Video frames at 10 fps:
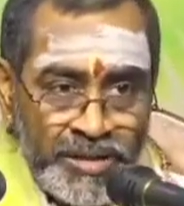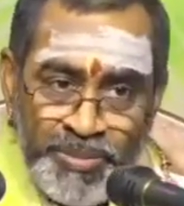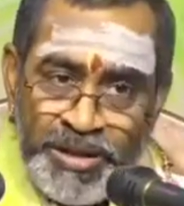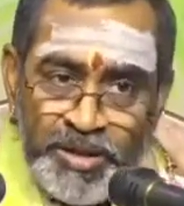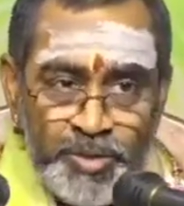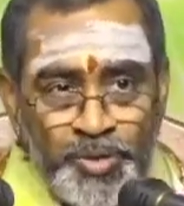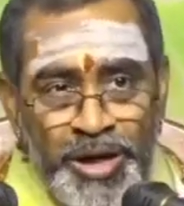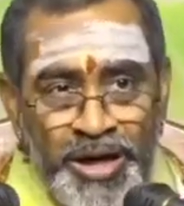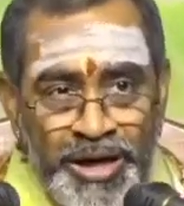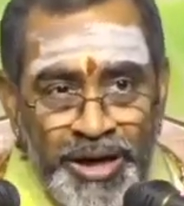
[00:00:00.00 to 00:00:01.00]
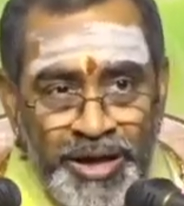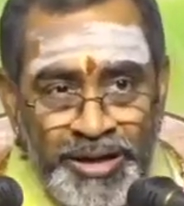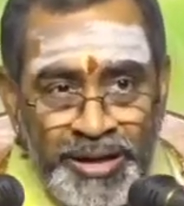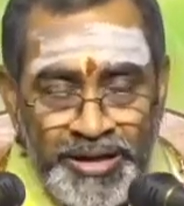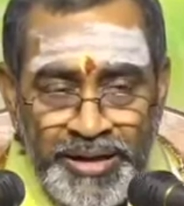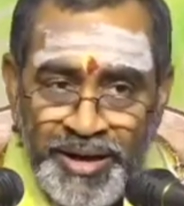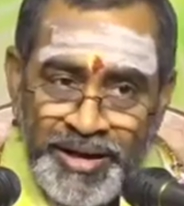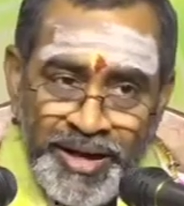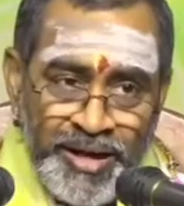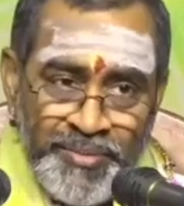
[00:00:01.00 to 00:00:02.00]
ఆత్మయందు అంటే
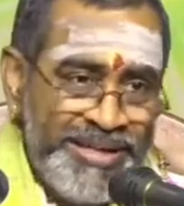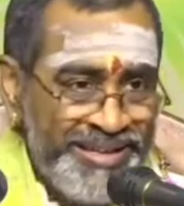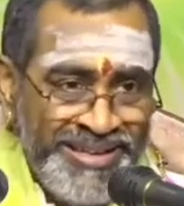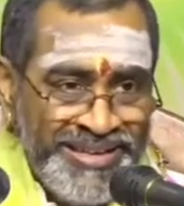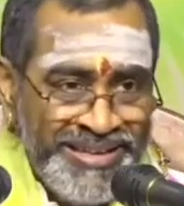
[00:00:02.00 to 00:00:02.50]
నిరాకారమై